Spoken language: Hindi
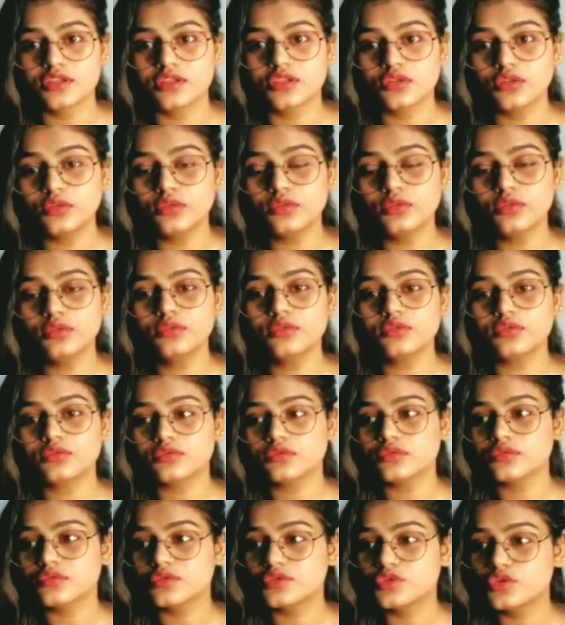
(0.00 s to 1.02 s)
सो
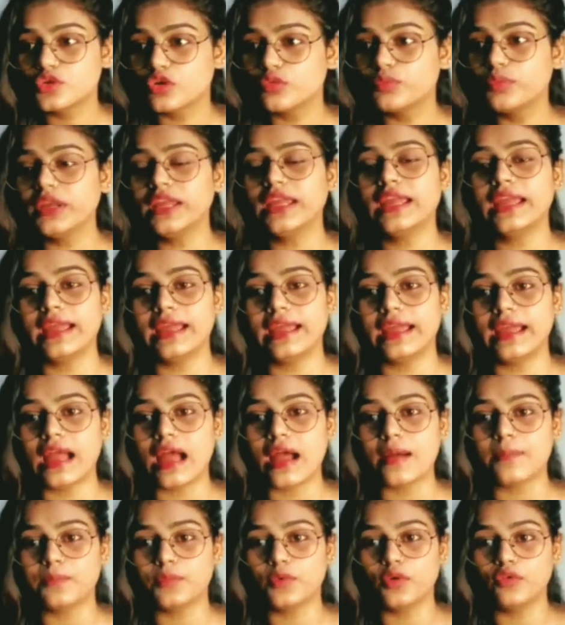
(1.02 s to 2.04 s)
जो भी है
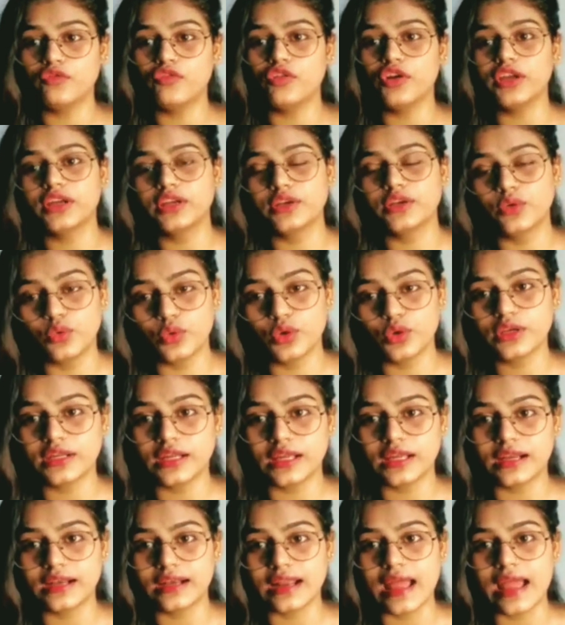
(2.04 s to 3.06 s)
आपको वो इग्नोर
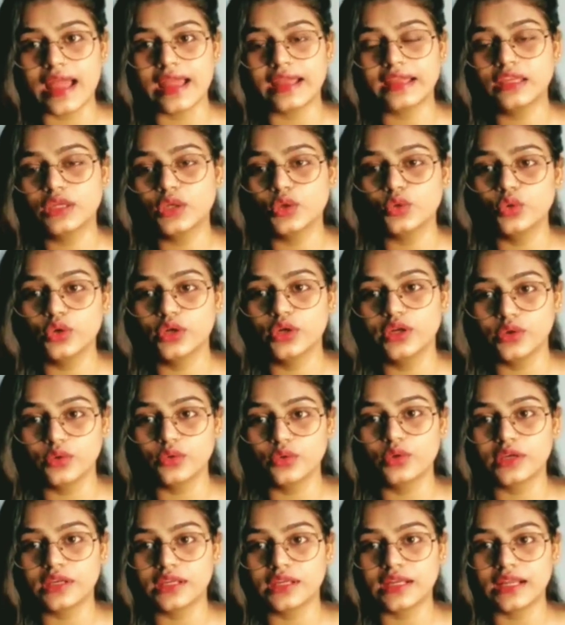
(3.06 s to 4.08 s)
कर रहा है क्यों
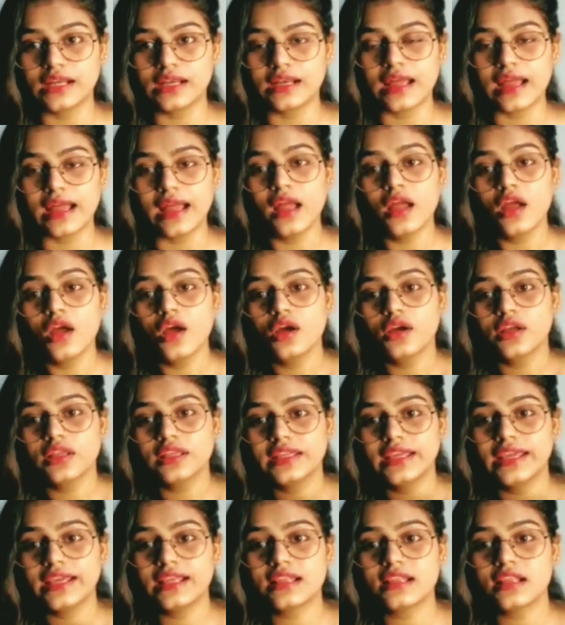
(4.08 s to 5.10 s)
इग्नोर कर रहा है
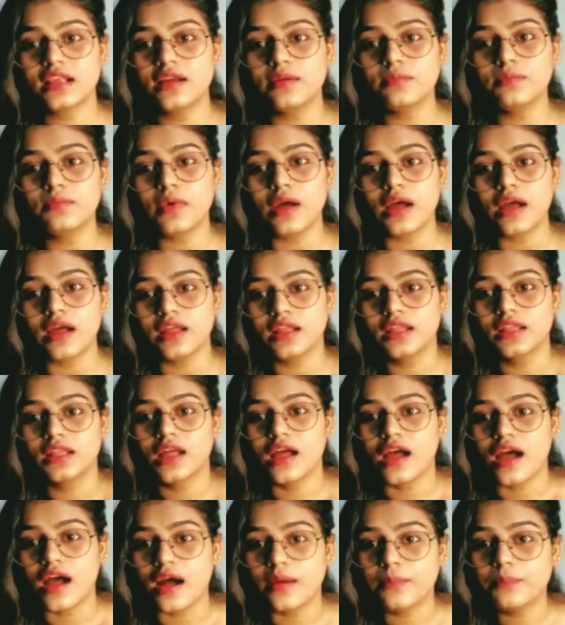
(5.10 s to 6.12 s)
ये सब
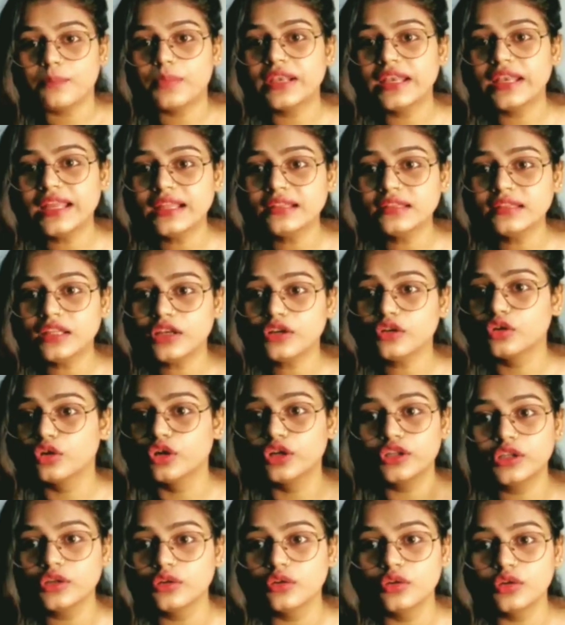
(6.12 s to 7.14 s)
अपने अंदर
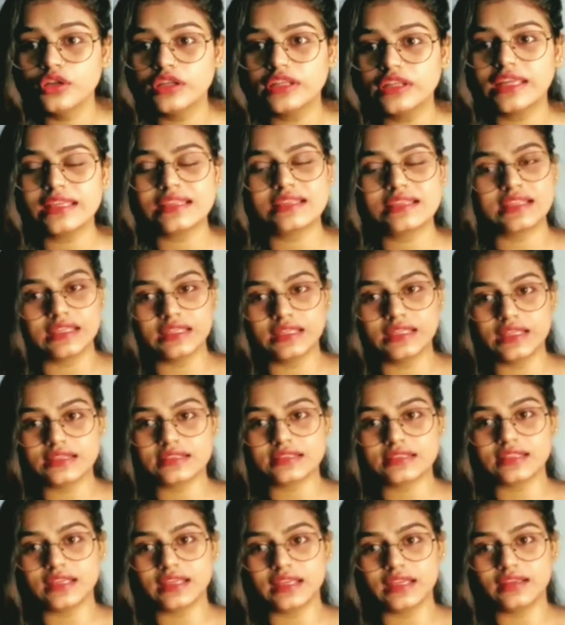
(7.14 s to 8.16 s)
घुट घुट के जीने
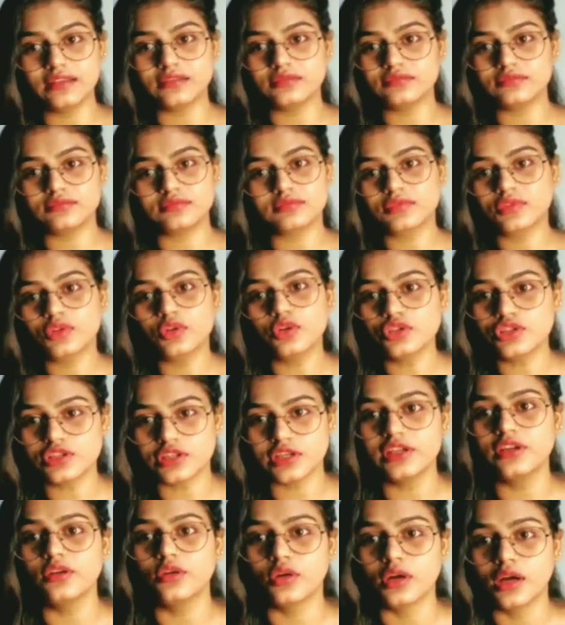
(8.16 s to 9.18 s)
से कुछ
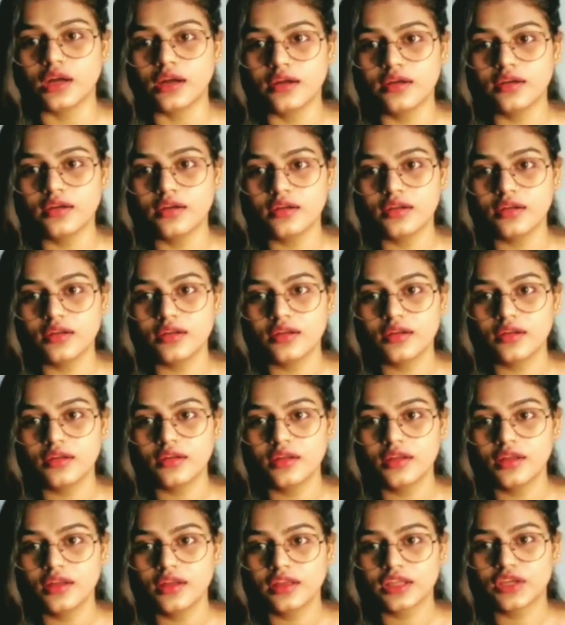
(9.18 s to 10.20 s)
नहीं होगा
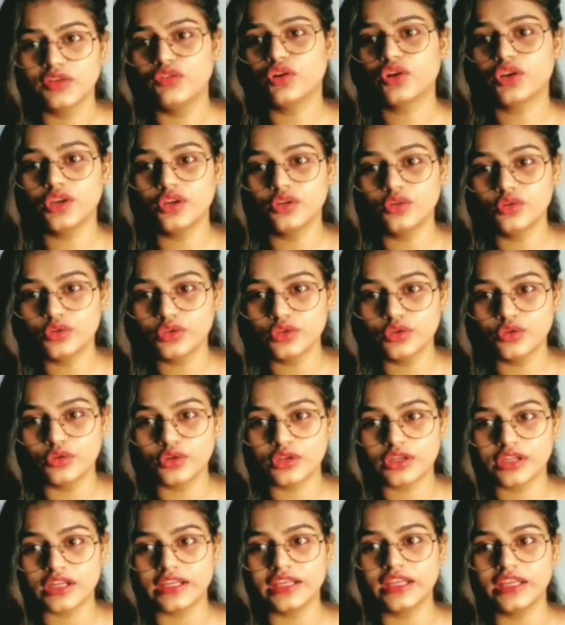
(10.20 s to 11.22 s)
कि वो क्यों
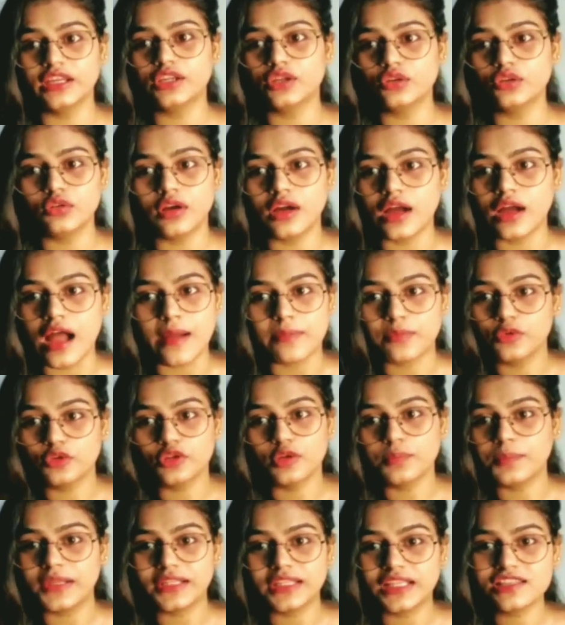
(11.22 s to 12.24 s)
इग्नोर कर रही है क्यों आपको
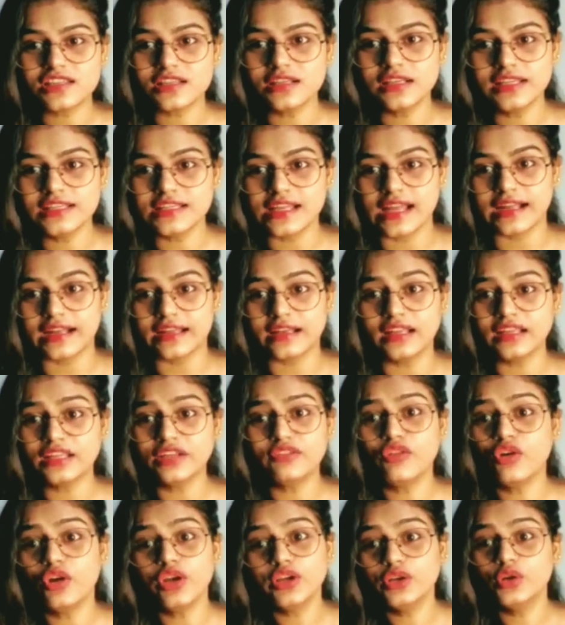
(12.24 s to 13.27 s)
तो पता चल नहीं जाएगा ना
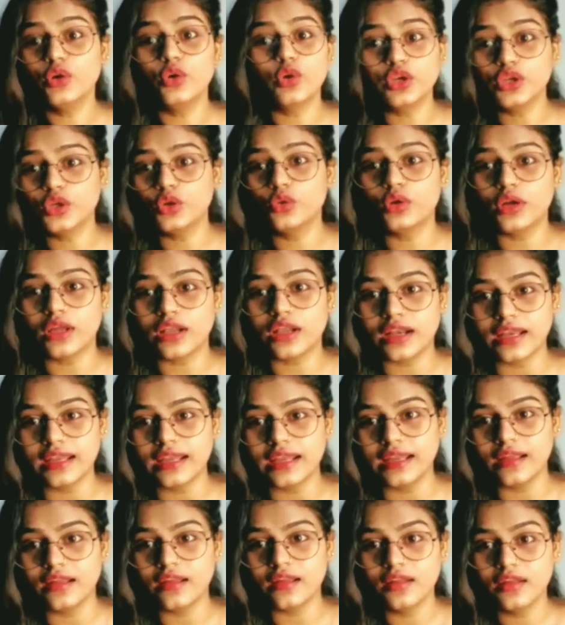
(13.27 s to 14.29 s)
कि वो इग्नोर क्यों कर
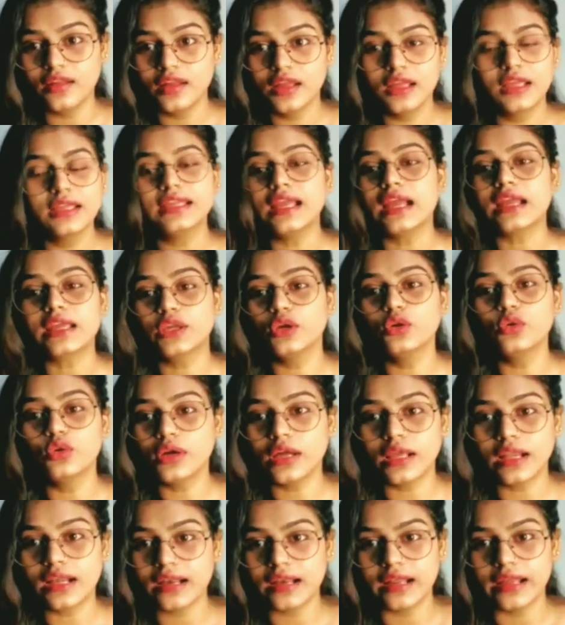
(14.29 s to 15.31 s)
रही है या क्यों
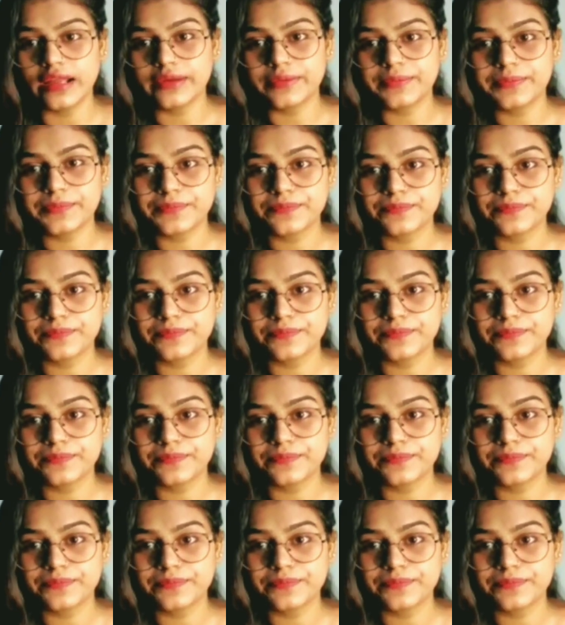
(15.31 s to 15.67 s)
कर रहे